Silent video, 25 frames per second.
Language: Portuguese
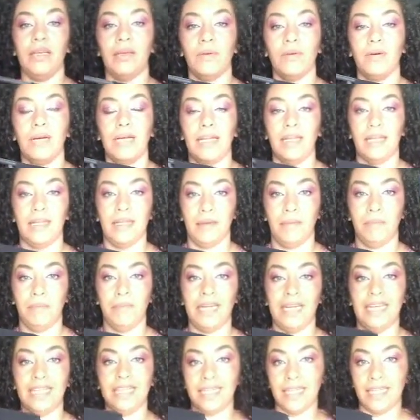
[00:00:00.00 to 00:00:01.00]
regata
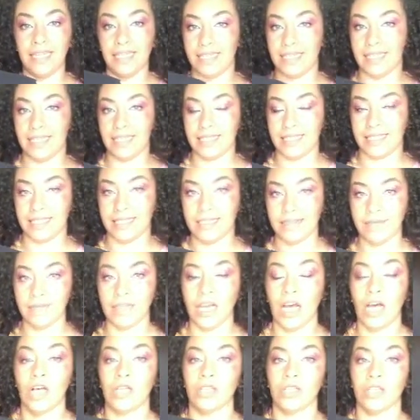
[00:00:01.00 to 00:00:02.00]
eu também tenho ela
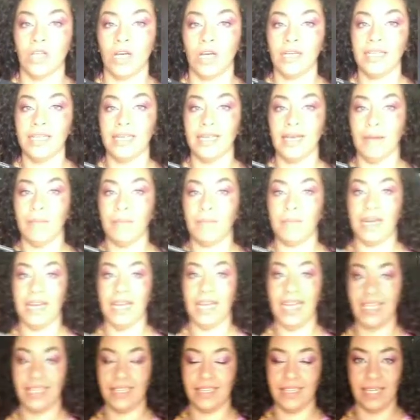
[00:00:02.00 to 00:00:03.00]
na preta
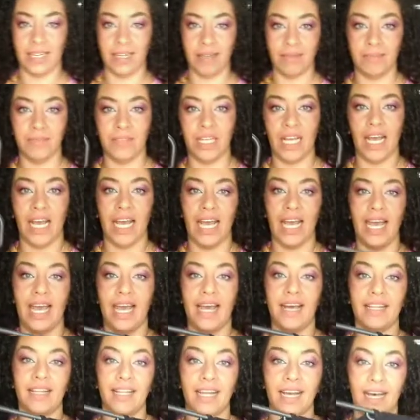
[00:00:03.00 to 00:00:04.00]
lisa, só que a
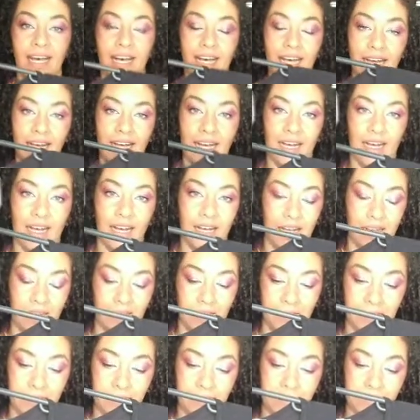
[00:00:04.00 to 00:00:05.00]
preta,
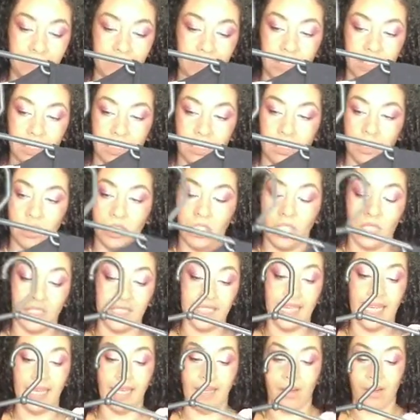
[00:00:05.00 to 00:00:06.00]

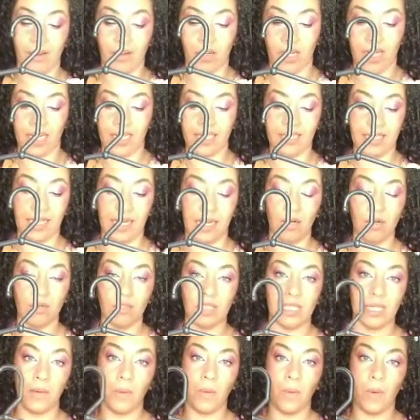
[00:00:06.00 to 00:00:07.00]
ela
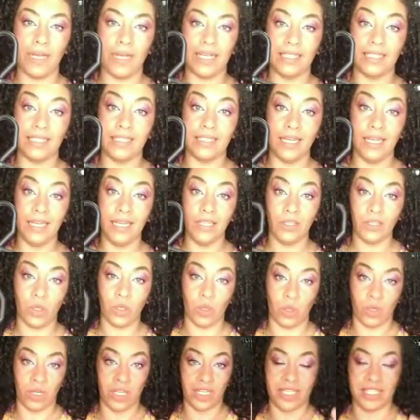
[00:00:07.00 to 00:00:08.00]
só tem agora
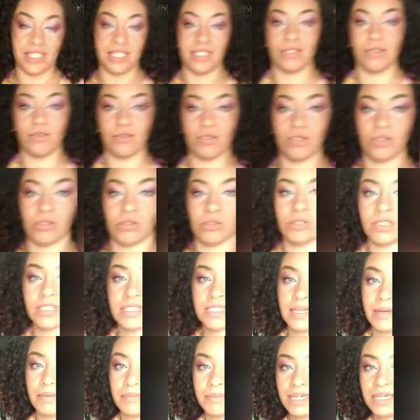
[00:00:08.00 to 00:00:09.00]
até os
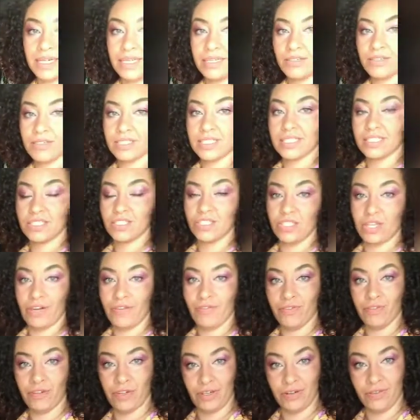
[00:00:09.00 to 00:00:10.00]
52. Os
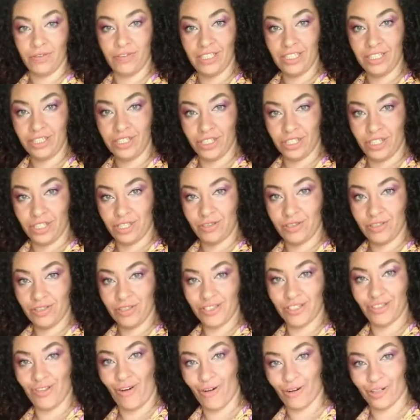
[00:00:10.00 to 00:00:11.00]
outros tamanhos
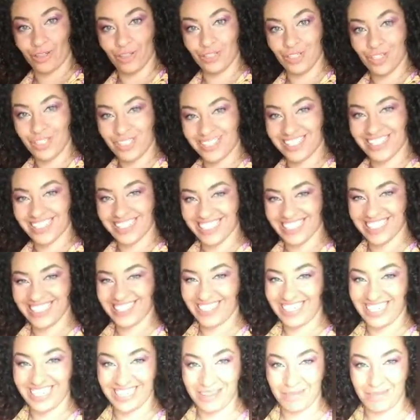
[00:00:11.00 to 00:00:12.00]
já foram
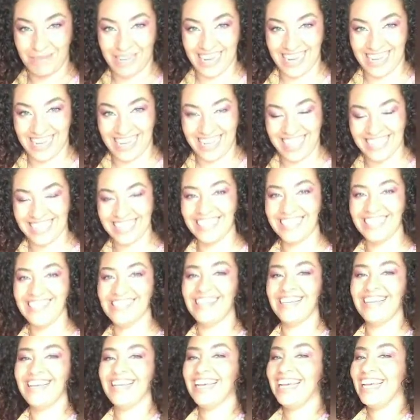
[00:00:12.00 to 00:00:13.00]
vendidos todos.
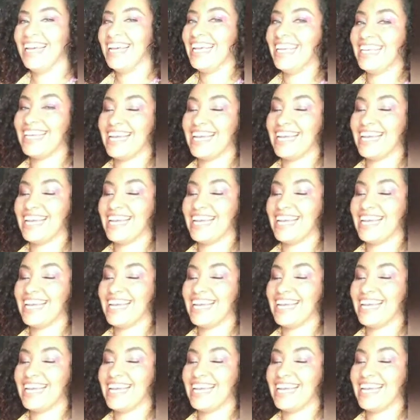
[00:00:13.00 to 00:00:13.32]
Olha que